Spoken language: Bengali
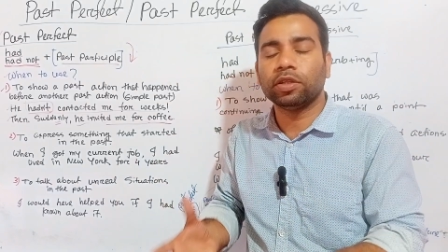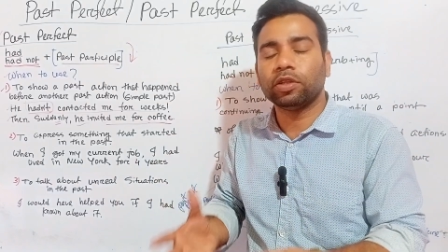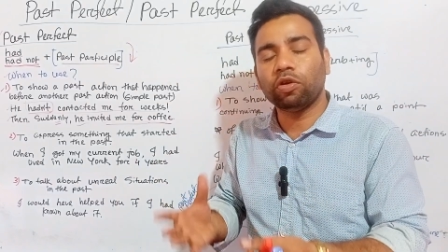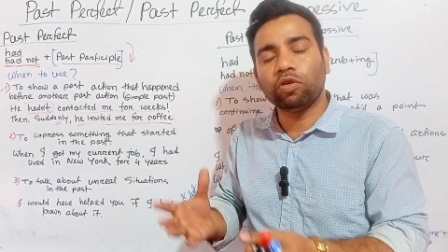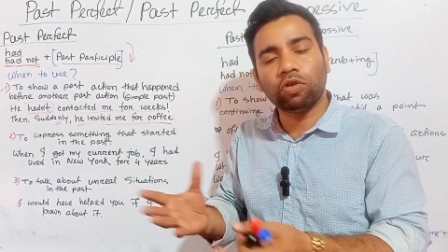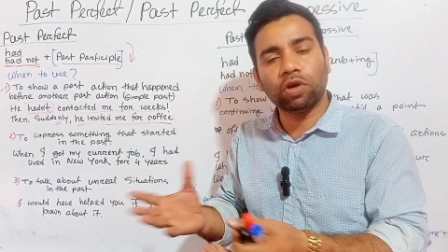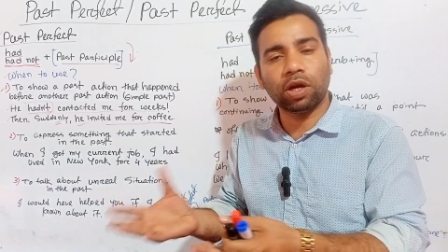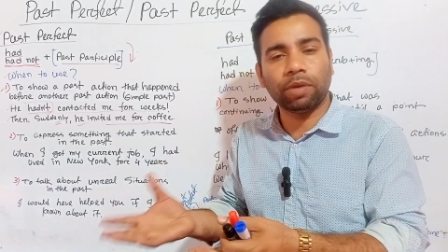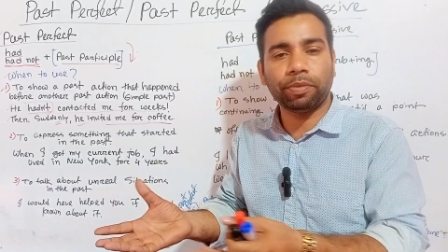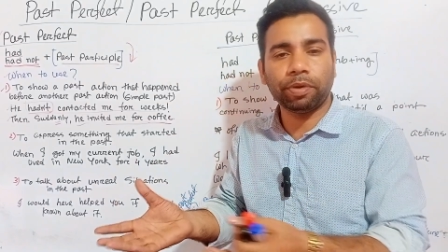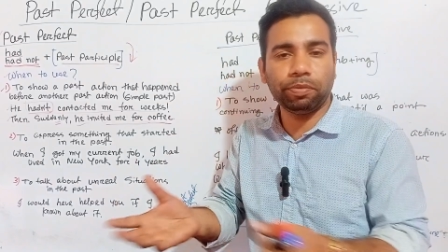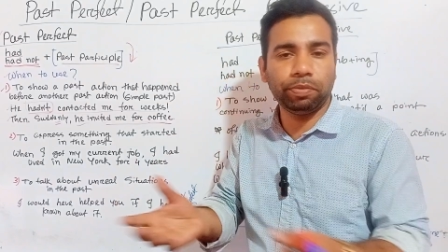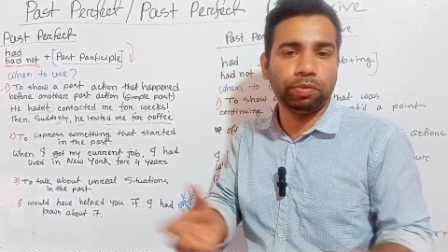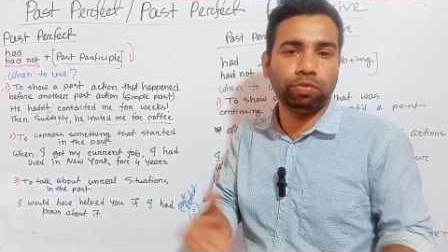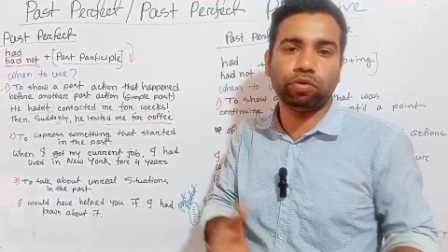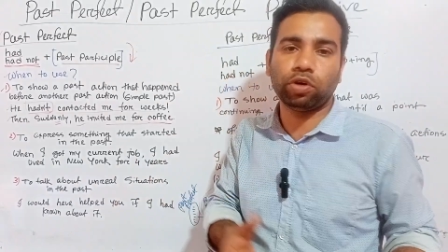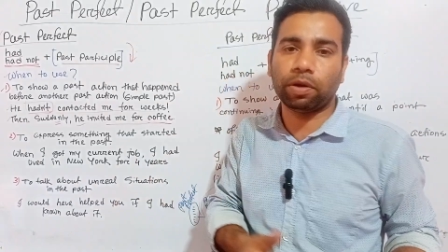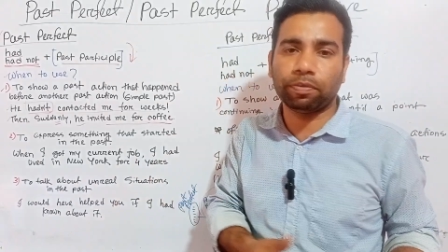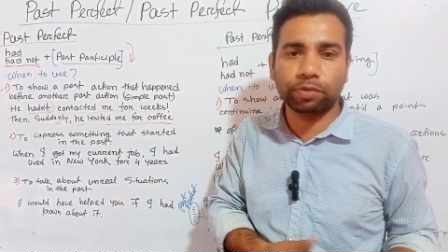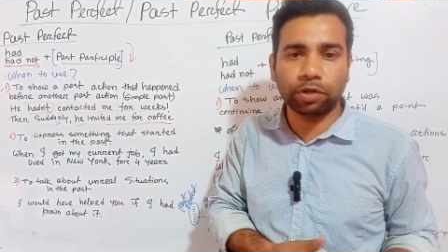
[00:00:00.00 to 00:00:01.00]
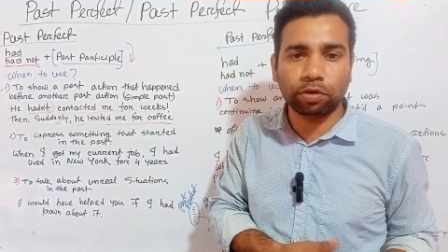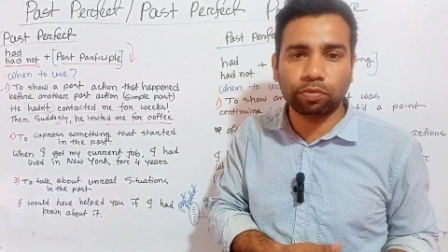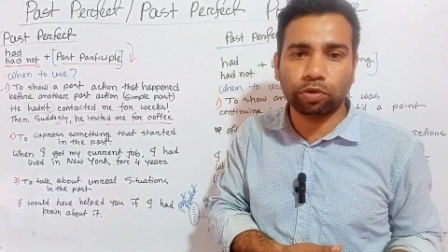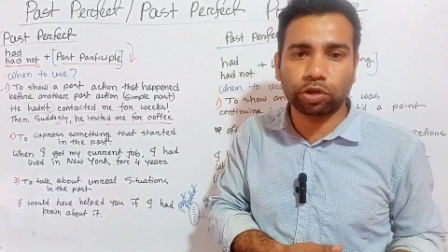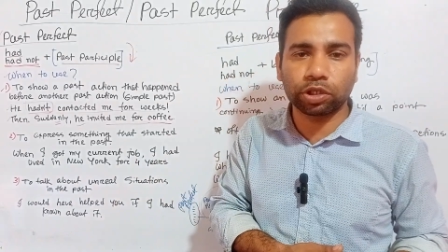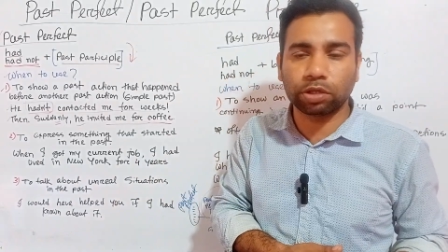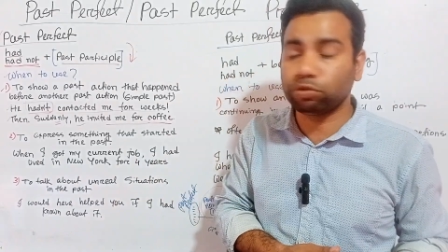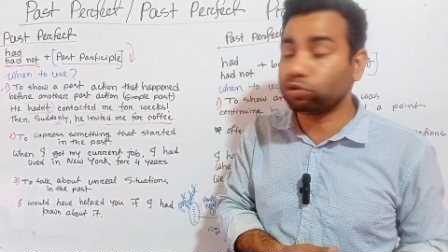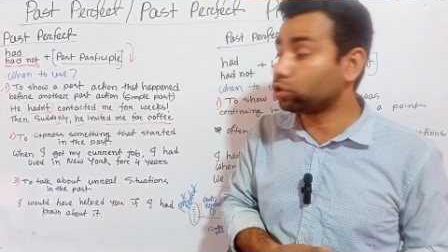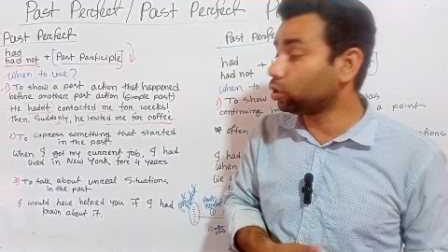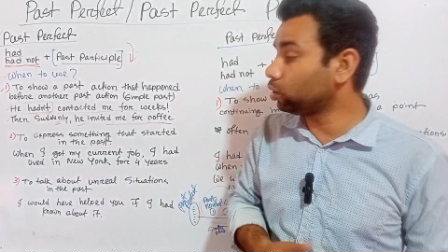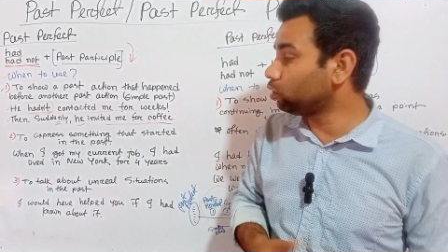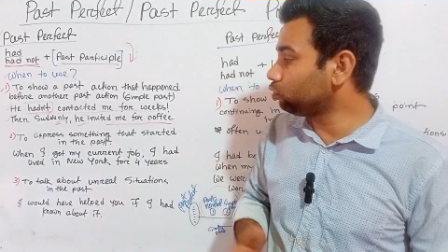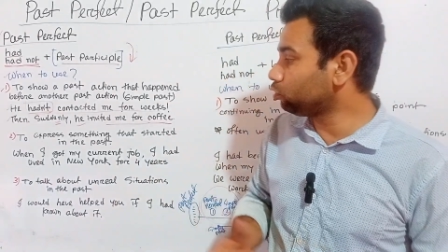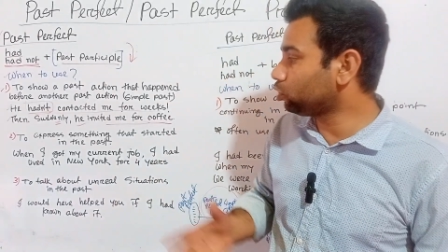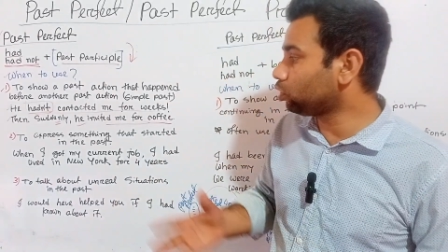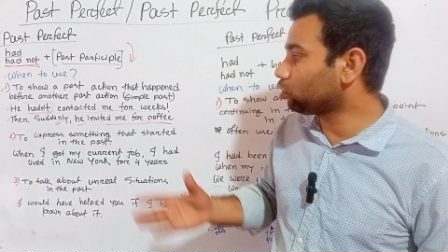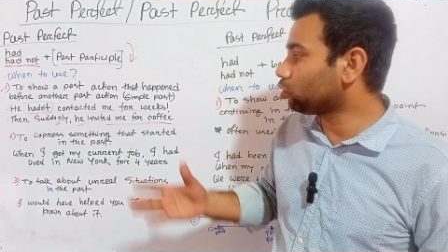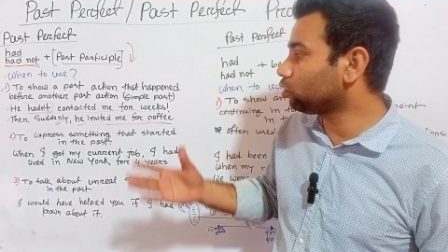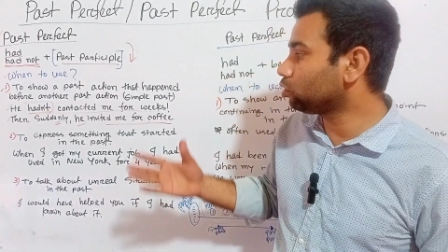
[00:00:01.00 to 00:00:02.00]
তখন আমরা বিফোর আফটার বসাবো কিন্তু
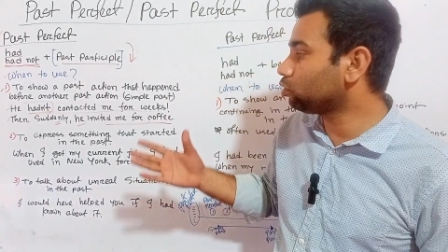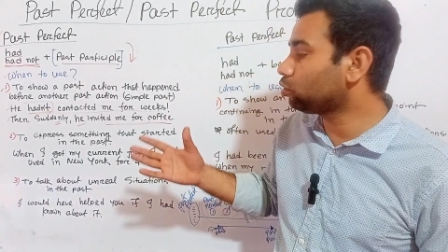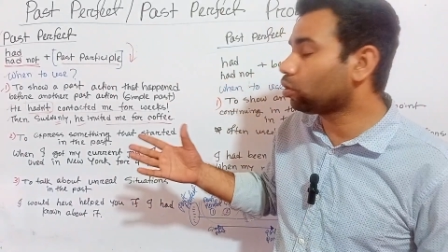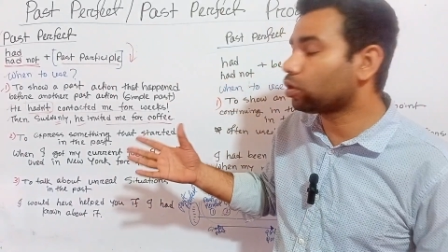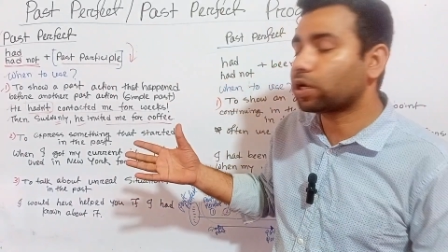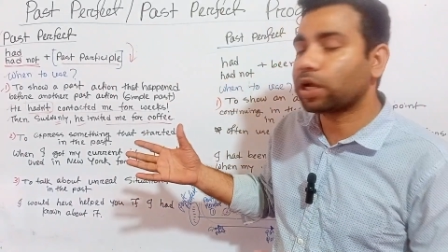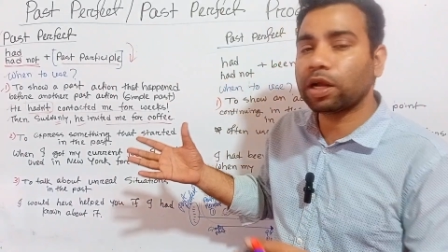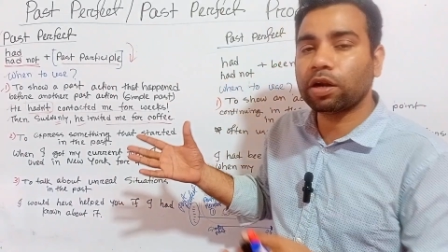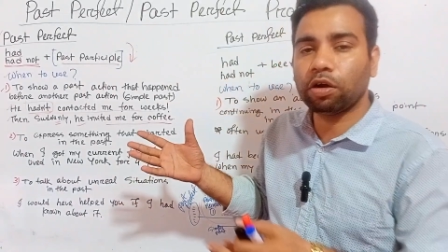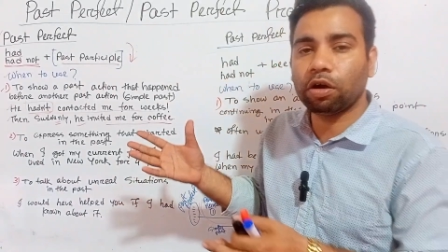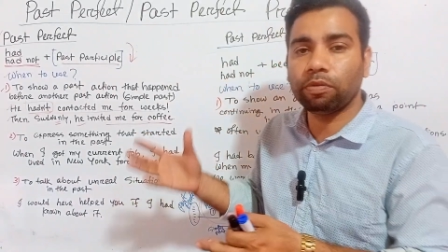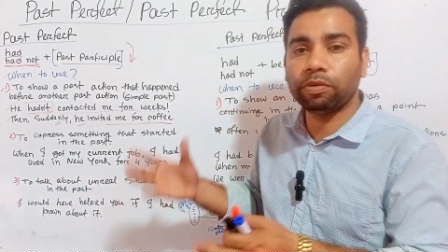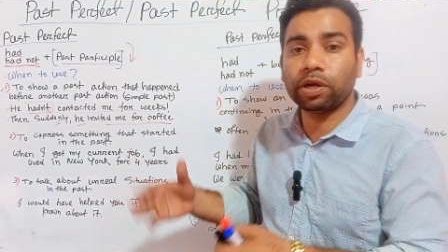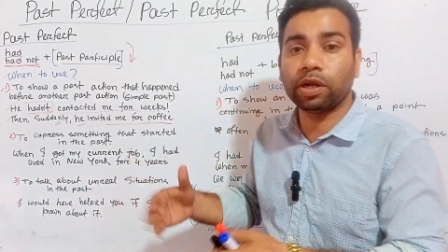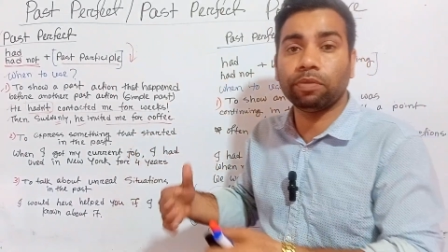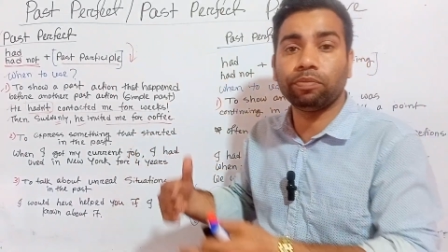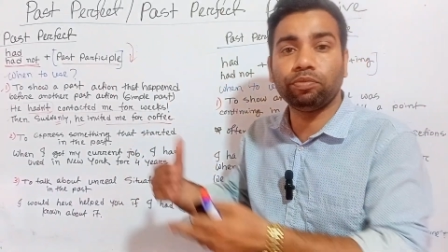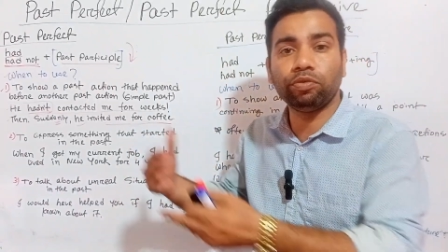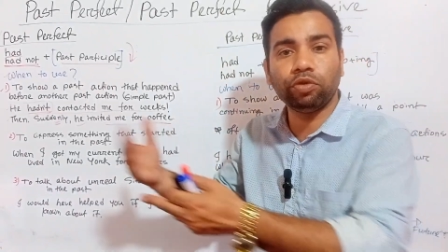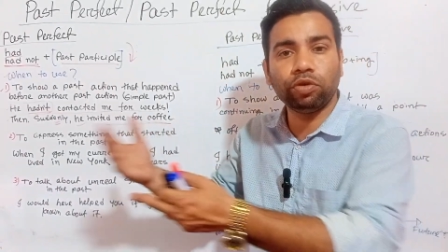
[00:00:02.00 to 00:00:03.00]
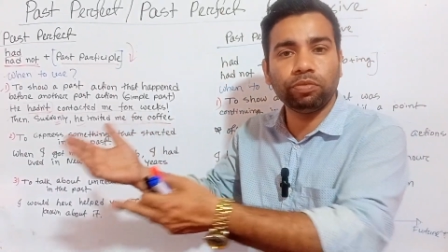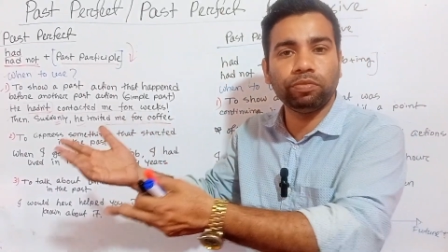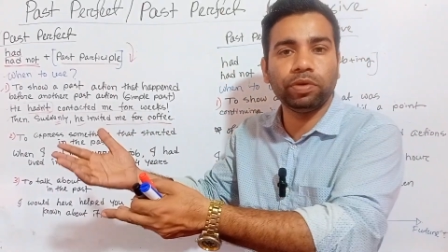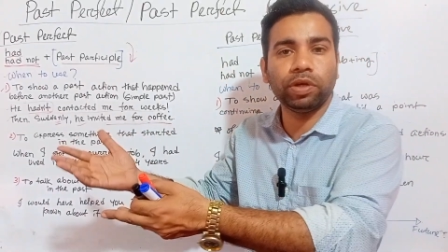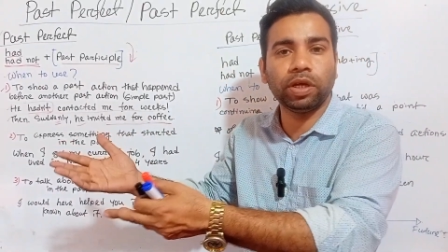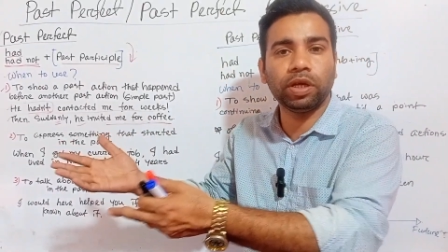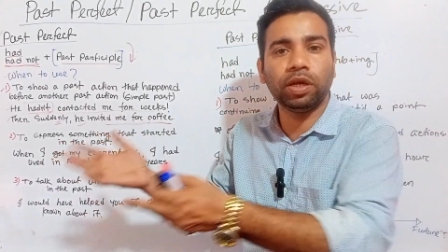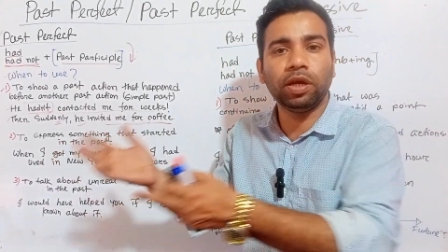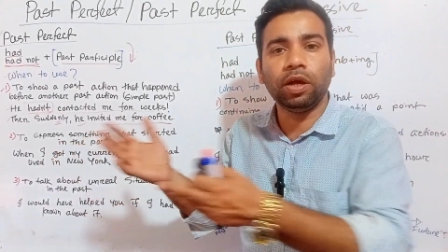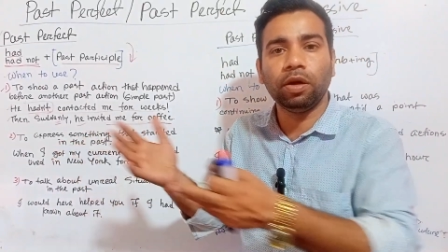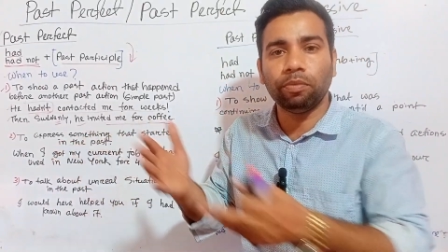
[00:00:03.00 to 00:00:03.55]
যখন দরকার হবে না পূর্বে